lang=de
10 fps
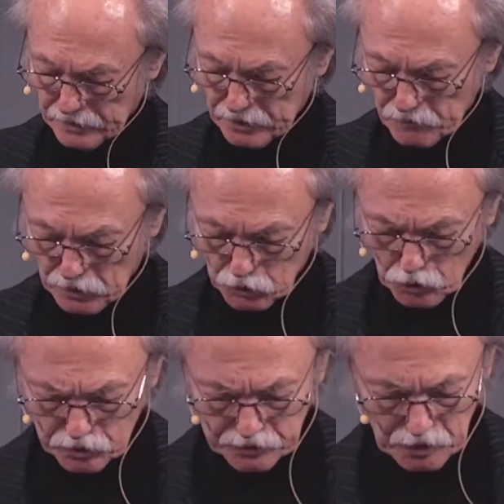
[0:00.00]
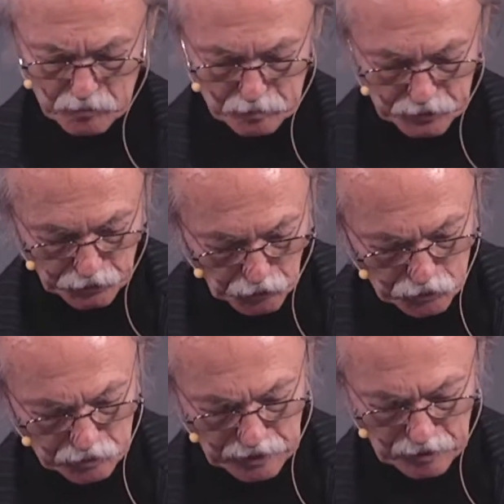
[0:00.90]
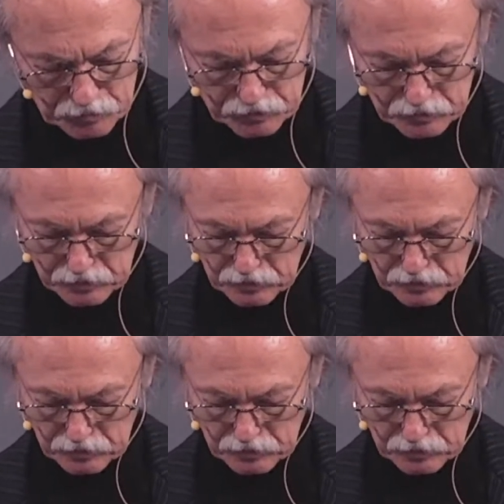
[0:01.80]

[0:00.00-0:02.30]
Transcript: Da war Gott, der mir Bedeutung gab.